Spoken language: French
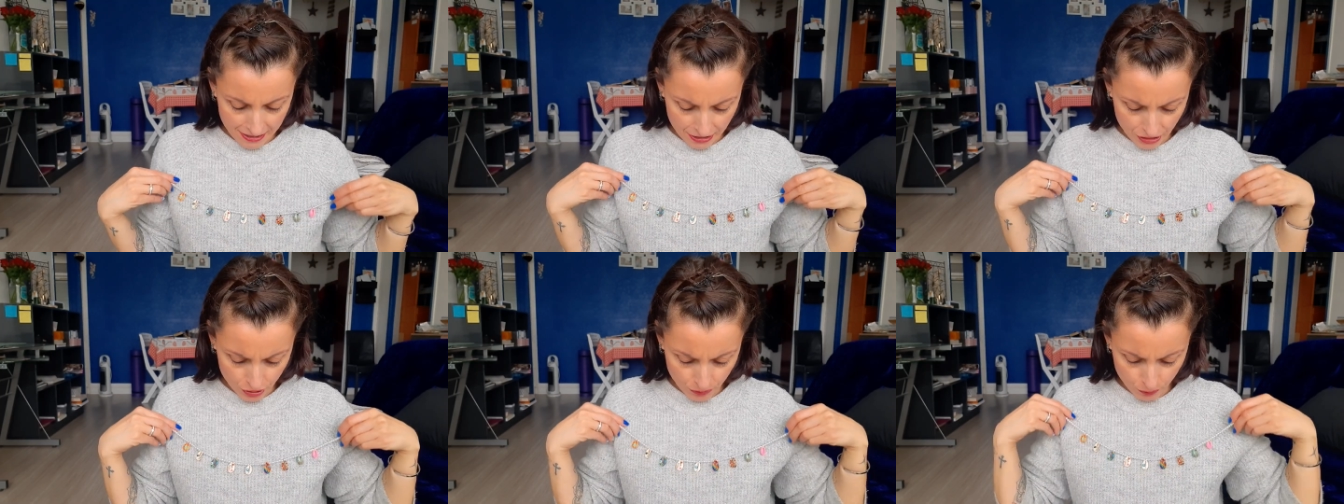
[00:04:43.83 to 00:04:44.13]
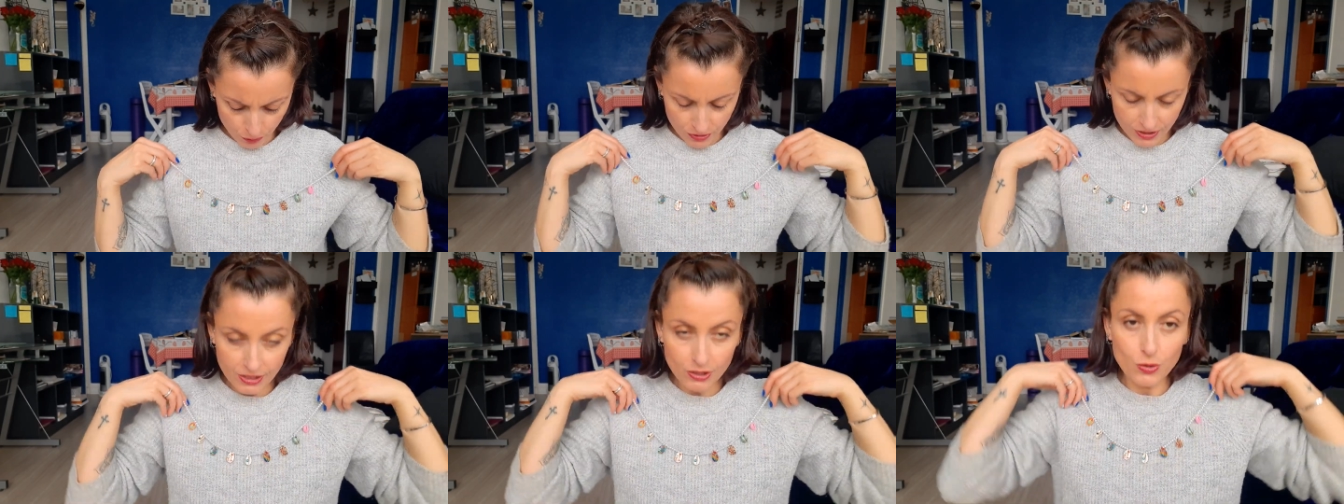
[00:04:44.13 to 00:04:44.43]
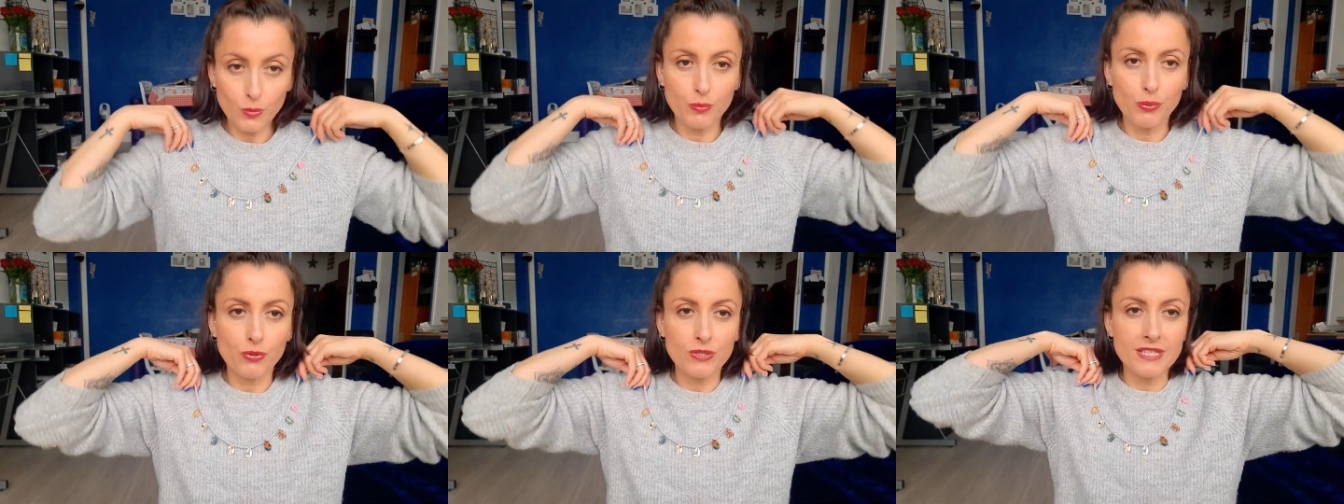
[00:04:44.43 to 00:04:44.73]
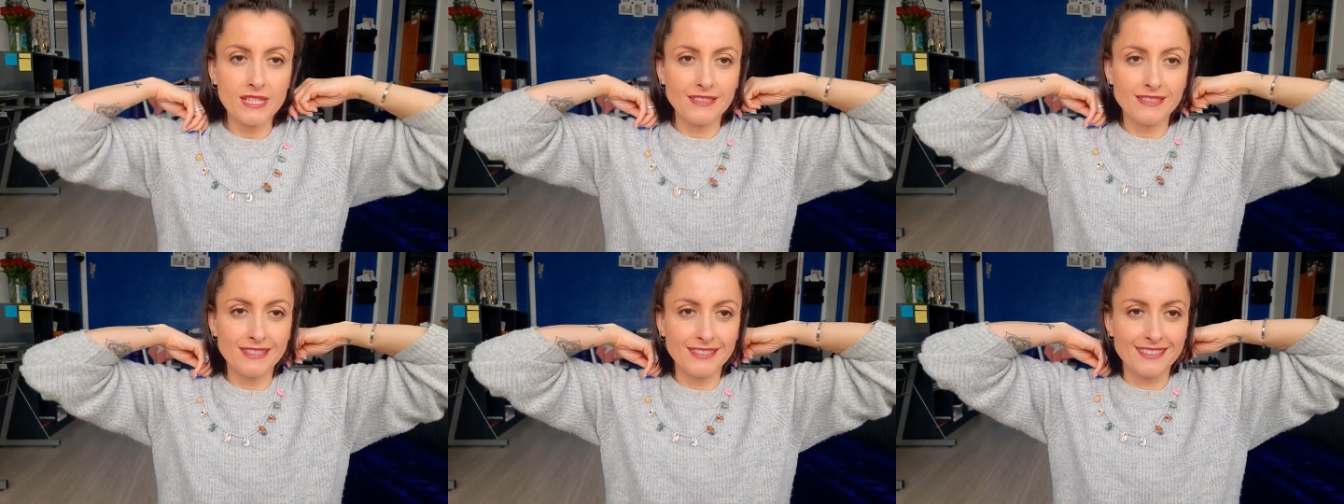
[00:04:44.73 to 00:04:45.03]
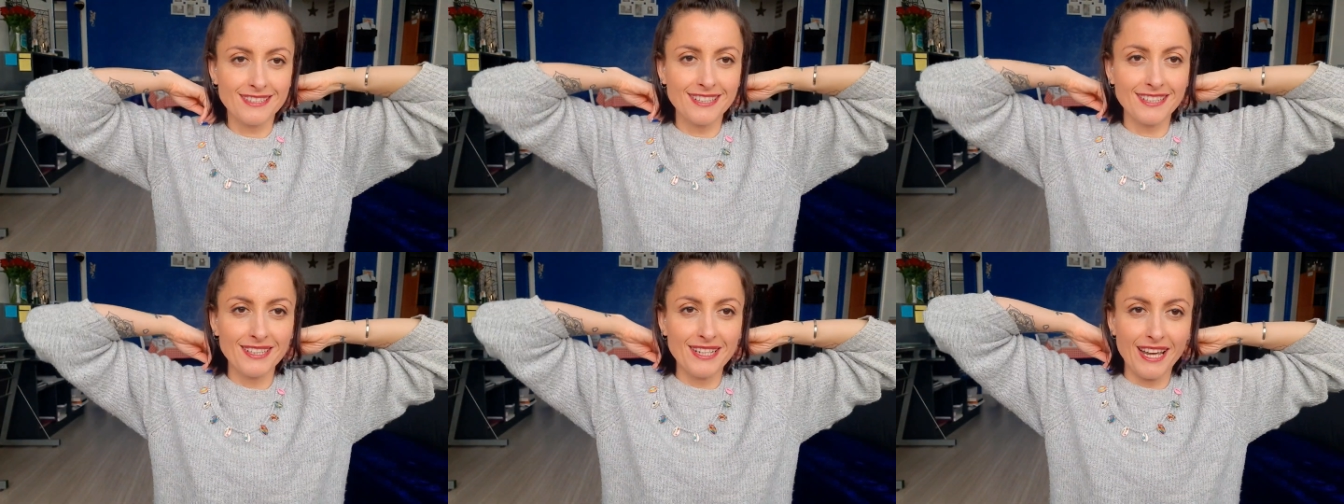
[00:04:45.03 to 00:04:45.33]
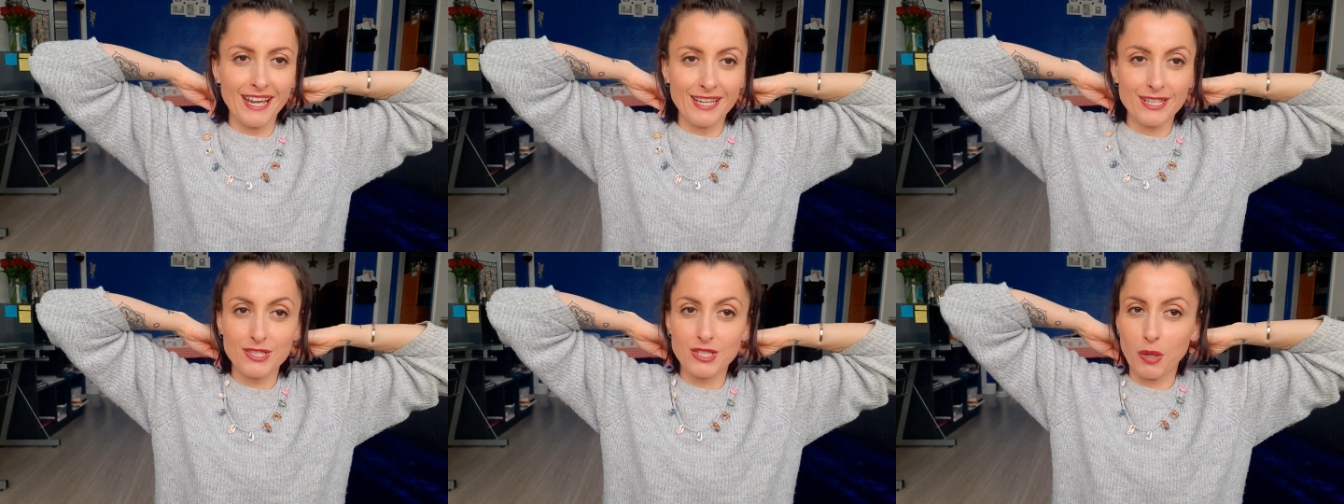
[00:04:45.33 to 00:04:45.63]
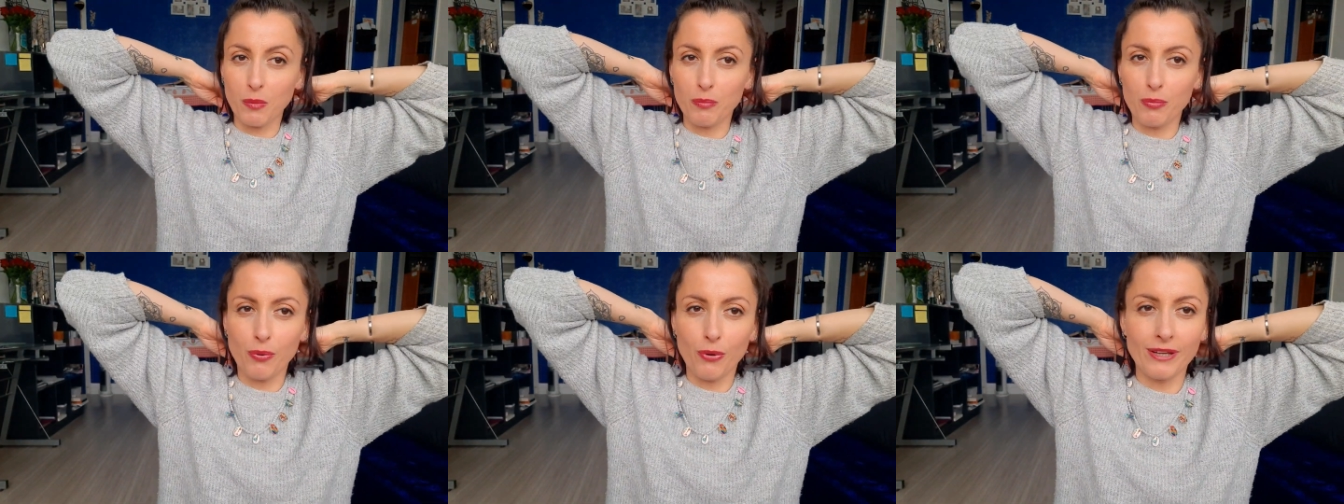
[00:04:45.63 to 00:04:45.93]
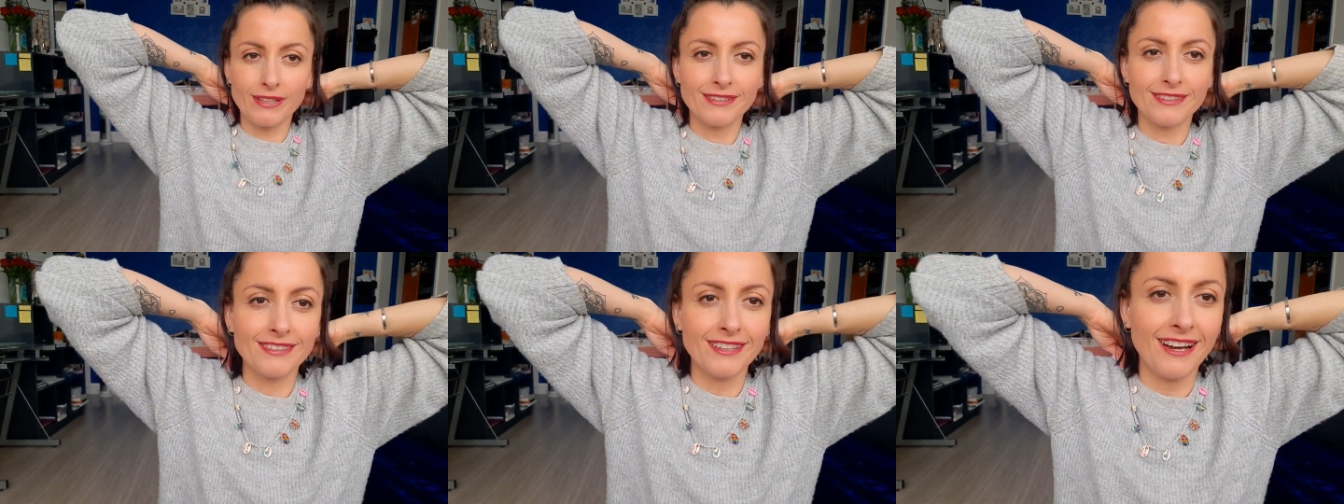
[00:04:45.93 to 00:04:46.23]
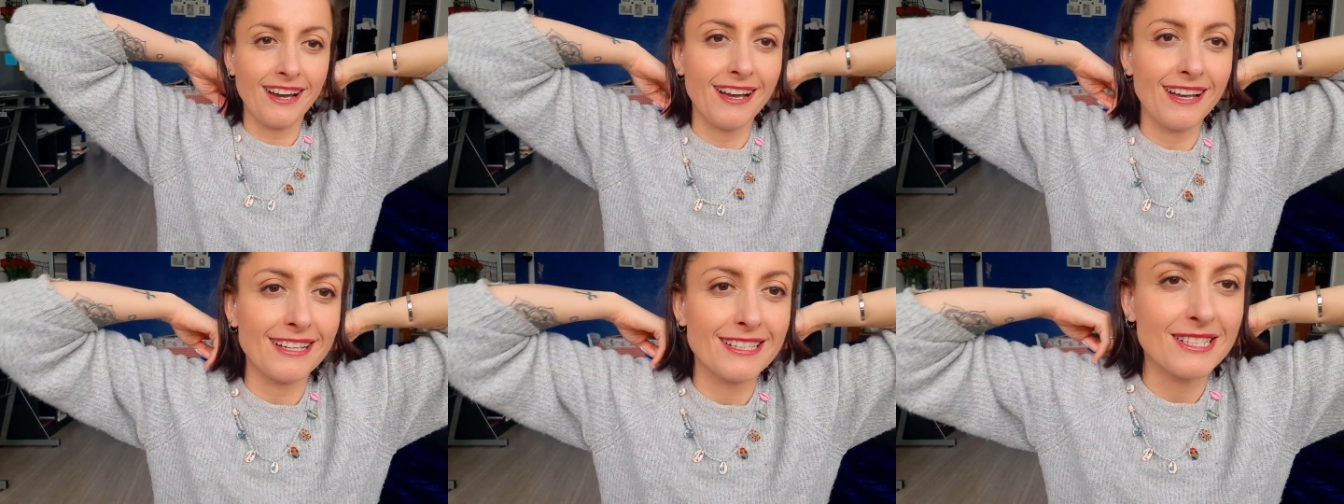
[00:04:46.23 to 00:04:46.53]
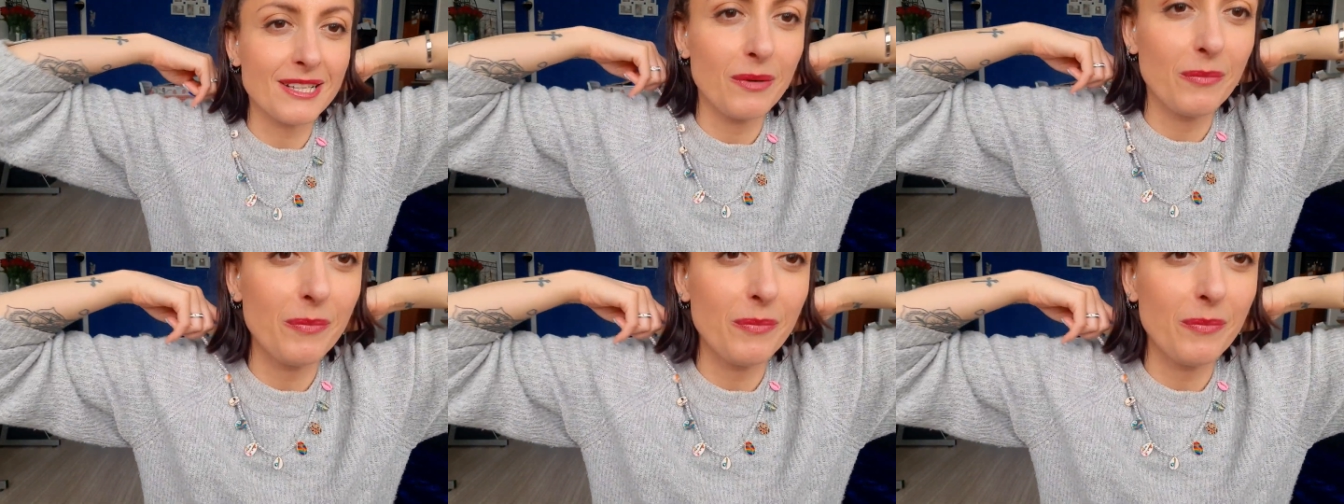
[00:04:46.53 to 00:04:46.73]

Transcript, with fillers: je me dis que pour cet été, eh, ça peut être très